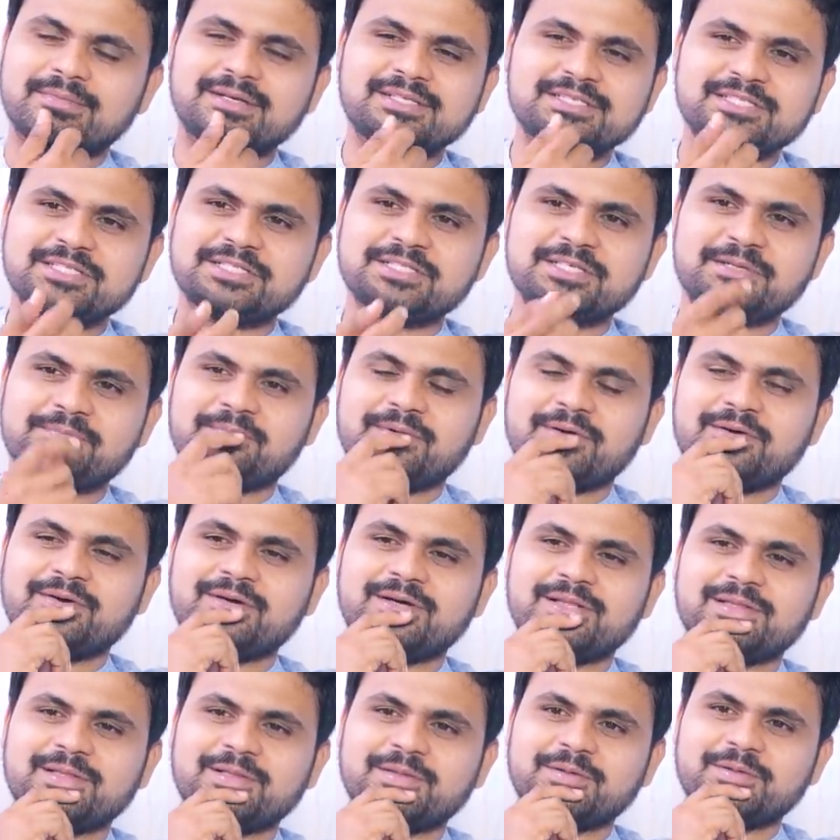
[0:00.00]
మంచి
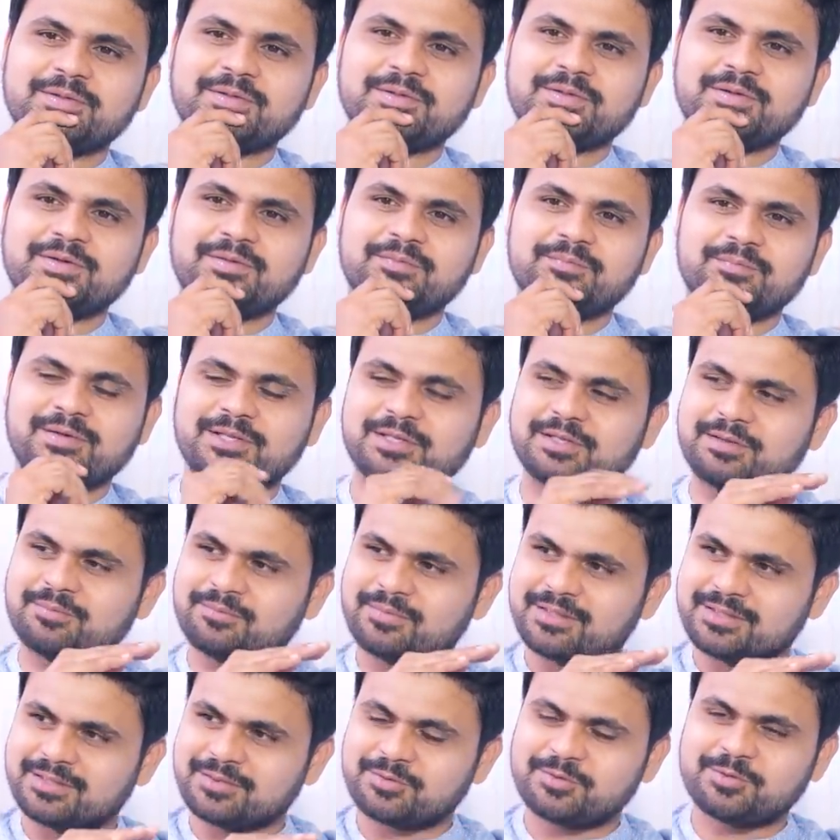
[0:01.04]
చెప్పేవాళ్ళు మన
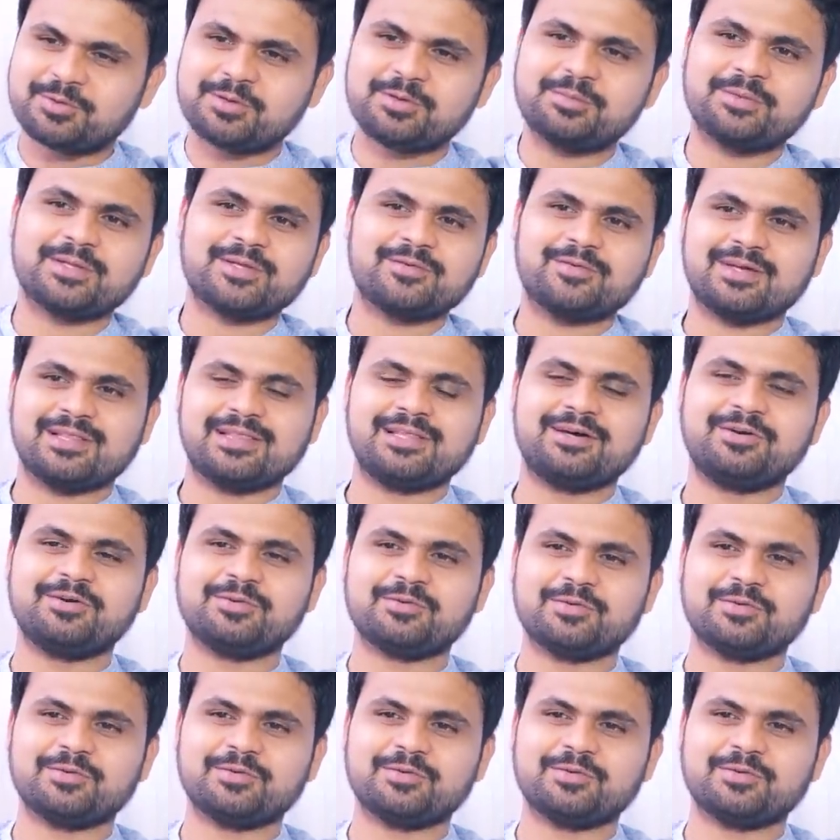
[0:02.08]
మన రూట్లో మనం వెళ్దాం